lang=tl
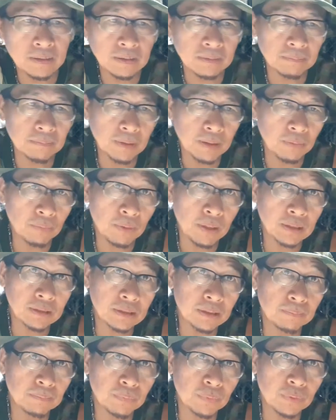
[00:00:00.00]

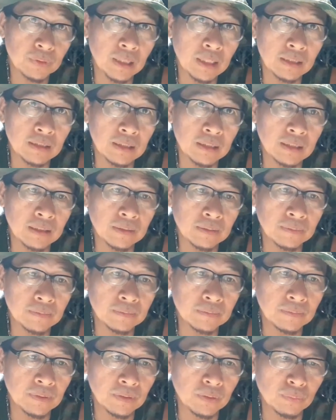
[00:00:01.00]
maiwasan po natin
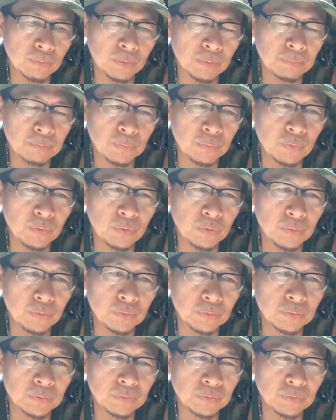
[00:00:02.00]
kung ano man po yung
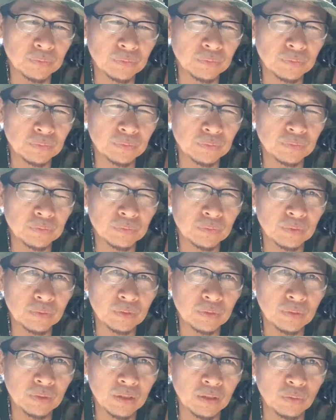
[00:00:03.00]

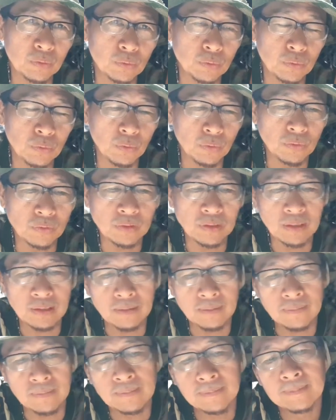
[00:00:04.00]
idudulot
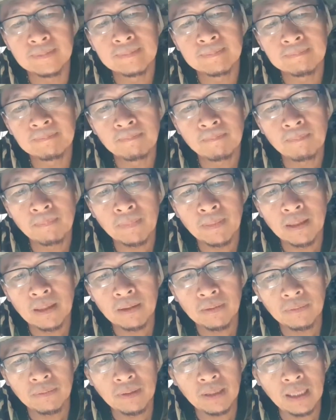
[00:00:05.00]
nito
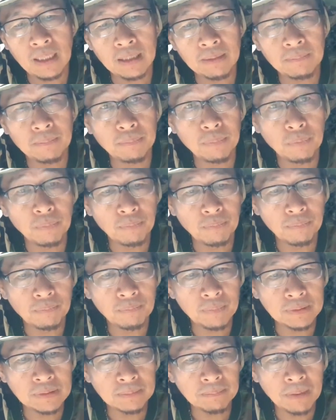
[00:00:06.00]
wala naman pong
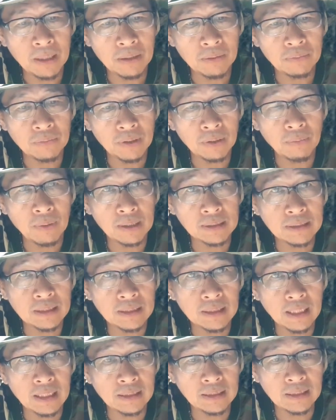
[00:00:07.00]
masama kung iwasan
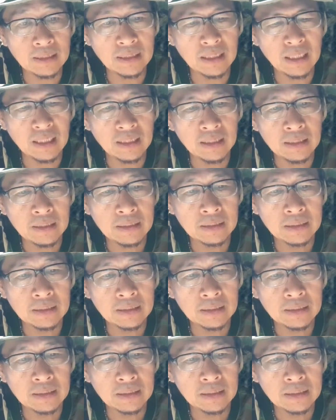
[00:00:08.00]
natin na